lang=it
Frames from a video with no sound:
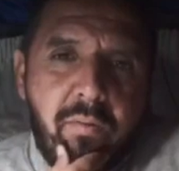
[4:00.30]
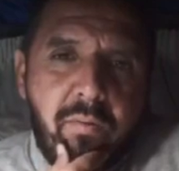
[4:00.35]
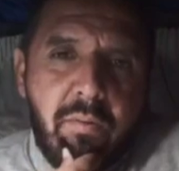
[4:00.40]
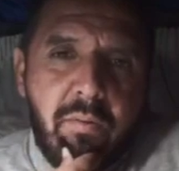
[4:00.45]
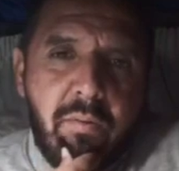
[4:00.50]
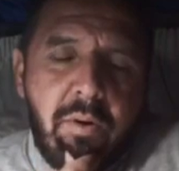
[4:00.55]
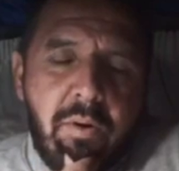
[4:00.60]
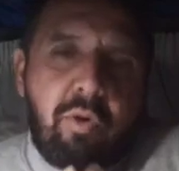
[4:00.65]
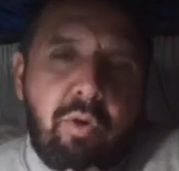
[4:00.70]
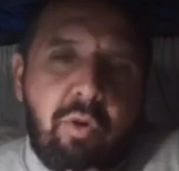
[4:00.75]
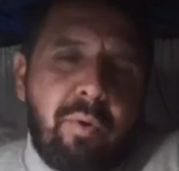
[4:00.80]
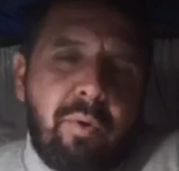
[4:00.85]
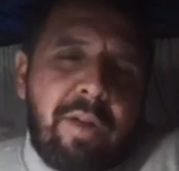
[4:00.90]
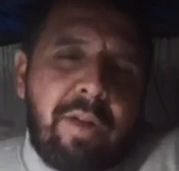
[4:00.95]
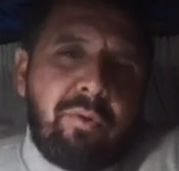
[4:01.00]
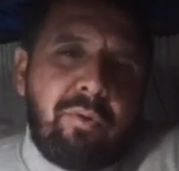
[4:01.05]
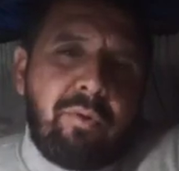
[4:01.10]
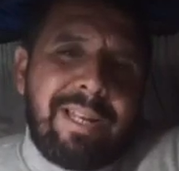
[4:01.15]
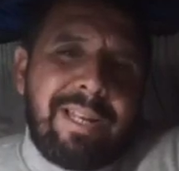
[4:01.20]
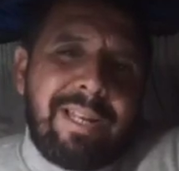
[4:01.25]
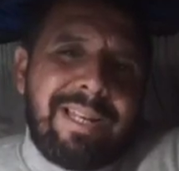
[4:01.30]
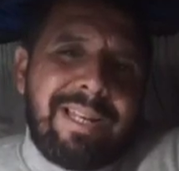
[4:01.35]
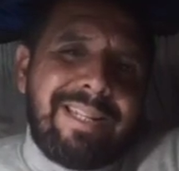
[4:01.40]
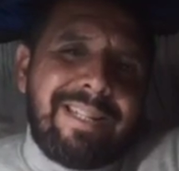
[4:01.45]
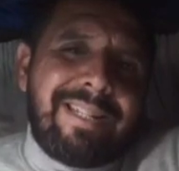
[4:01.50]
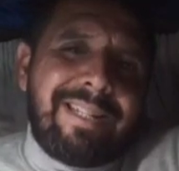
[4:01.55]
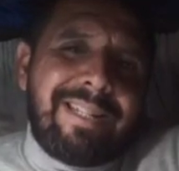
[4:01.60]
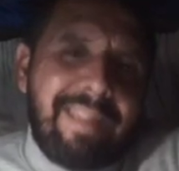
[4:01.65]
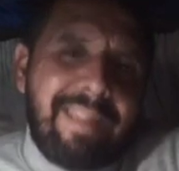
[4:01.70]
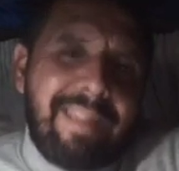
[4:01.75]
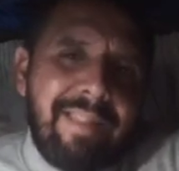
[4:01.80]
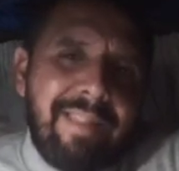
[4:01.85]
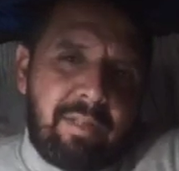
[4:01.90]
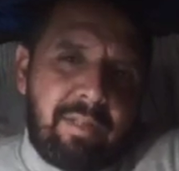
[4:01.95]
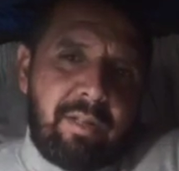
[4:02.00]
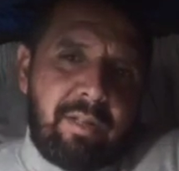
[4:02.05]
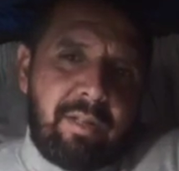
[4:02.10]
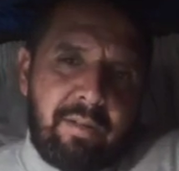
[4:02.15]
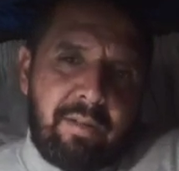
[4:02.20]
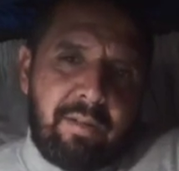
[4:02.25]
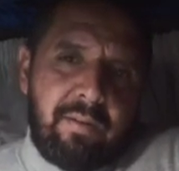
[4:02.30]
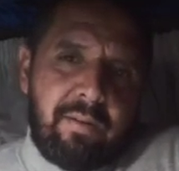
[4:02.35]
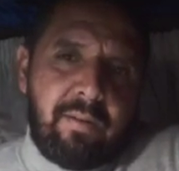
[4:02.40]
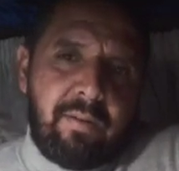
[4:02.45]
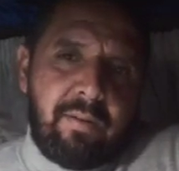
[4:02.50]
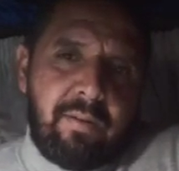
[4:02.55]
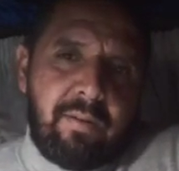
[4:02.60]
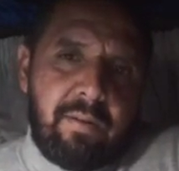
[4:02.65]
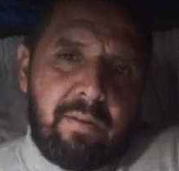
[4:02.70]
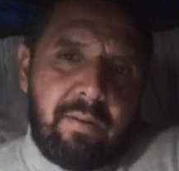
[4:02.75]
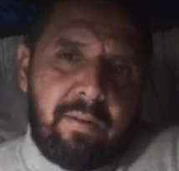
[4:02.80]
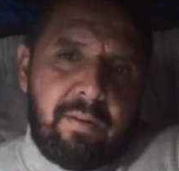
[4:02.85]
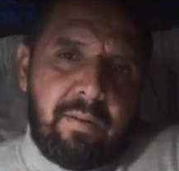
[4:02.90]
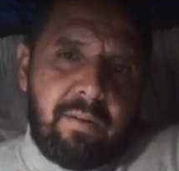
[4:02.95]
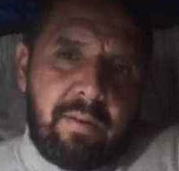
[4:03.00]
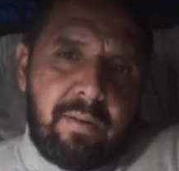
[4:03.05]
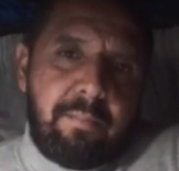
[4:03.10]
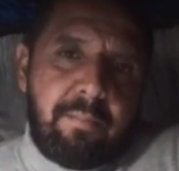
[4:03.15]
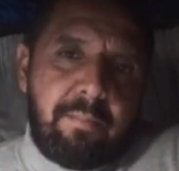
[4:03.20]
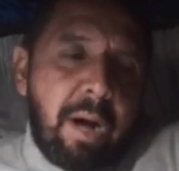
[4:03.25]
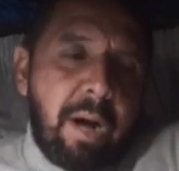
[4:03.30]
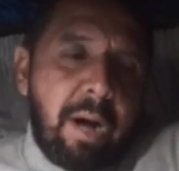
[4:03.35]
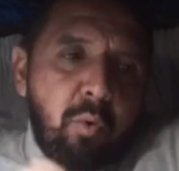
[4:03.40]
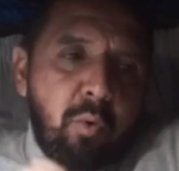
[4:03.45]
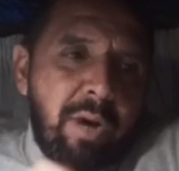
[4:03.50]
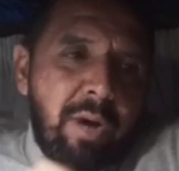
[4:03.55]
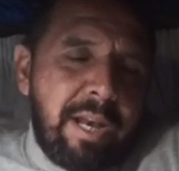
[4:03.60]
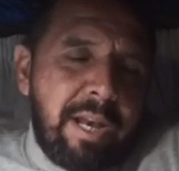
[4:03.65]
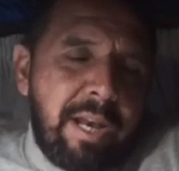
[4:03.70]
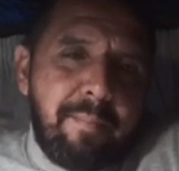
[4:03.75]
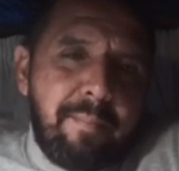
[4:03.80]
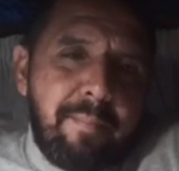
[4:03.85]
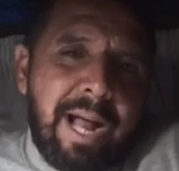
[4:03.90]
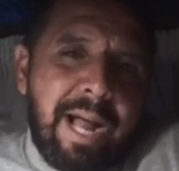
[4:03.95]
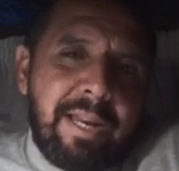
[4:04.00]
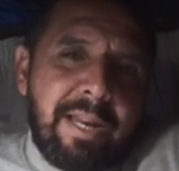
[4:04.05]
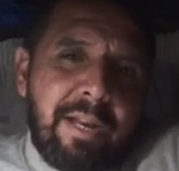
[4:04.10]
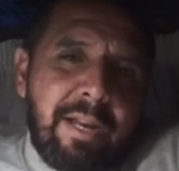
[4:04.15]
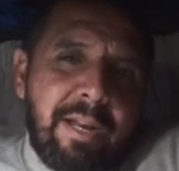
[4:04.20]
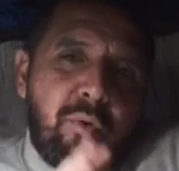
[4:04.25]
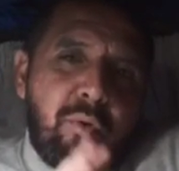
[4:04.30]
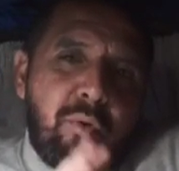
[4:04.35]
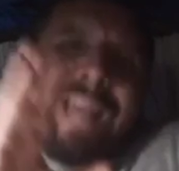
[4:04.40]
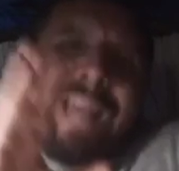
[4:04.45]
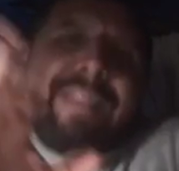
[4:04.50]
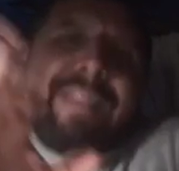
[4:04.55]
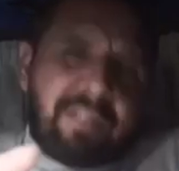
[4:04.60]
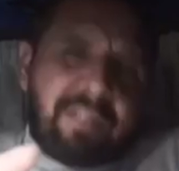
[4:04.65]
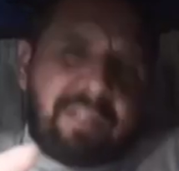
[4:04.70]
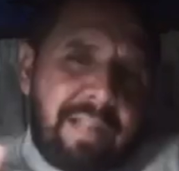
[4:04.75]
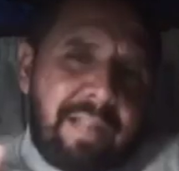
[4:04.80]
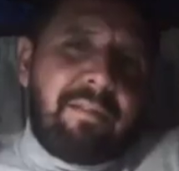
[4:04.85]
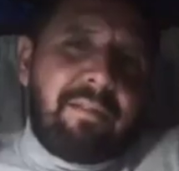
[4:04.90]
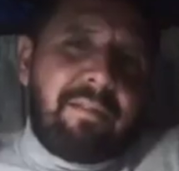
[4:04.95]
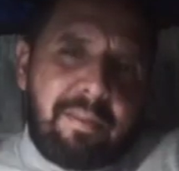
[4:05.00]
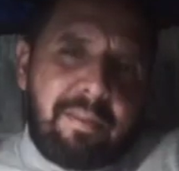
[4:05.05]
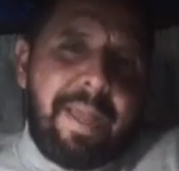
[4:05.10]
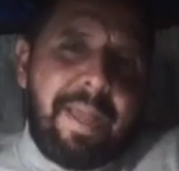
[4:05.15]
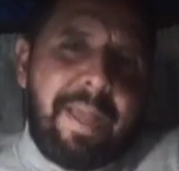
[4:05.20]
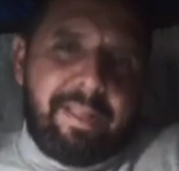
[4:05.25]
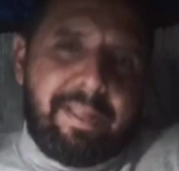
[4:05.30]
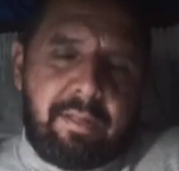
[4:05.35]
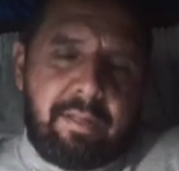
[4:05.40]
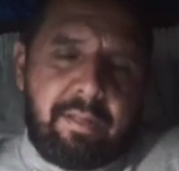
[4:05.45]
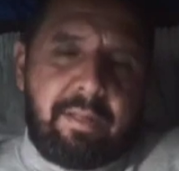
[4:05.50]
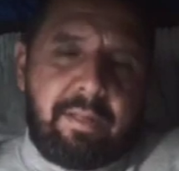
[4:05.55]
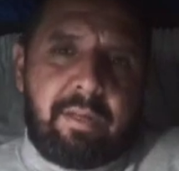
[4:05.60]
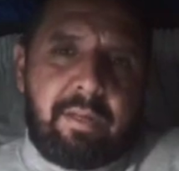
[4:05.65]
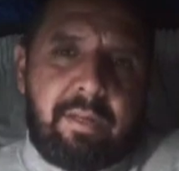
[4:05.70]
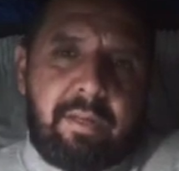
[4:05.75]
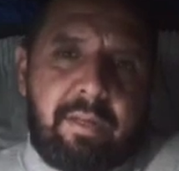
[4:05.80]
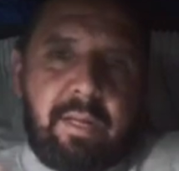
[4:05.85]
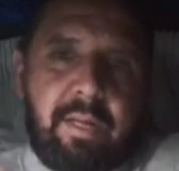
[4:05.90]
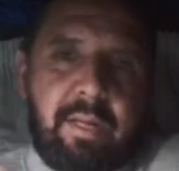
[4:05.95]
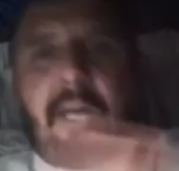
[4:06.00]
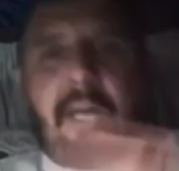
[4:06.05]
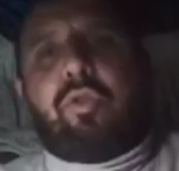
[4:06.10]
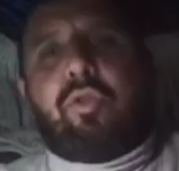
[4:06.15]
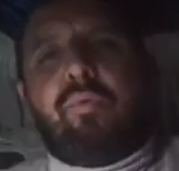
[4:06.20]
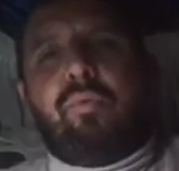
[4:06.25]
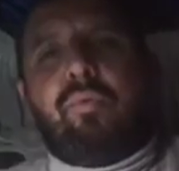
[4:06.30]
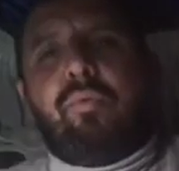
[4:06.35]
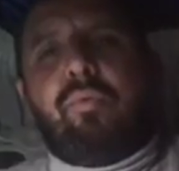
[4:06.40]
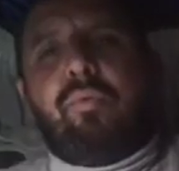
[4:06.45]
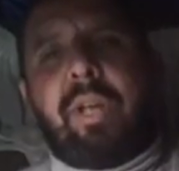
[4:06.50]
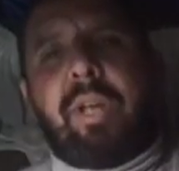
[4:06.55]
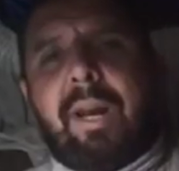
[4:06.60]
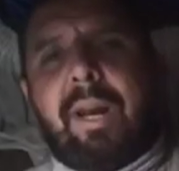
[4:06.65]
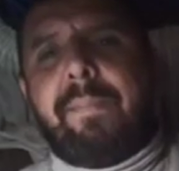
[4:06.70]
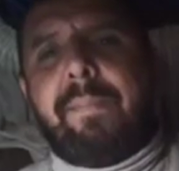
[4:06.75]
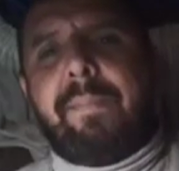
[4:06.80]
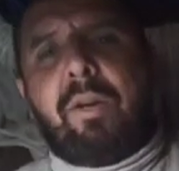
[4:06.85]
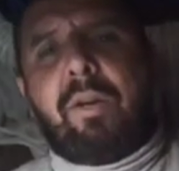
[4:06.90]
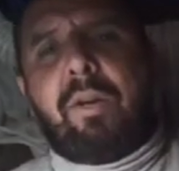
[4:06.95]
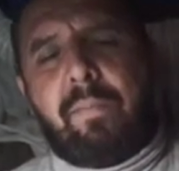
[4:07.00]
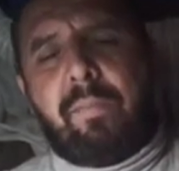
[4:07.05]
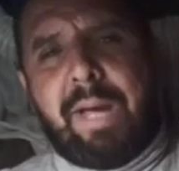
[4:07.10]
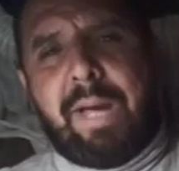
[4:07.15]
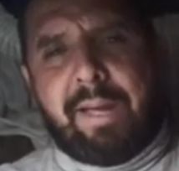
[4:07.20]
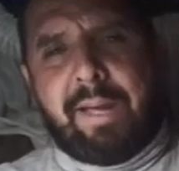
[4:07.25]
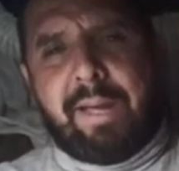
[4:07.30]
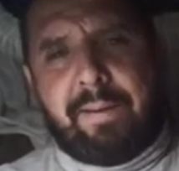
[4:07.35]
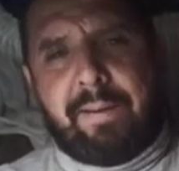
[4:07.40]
Loro hanno degli istinti, ma un animale non ha dei sentimenti, che nessuno si arrabbi con me.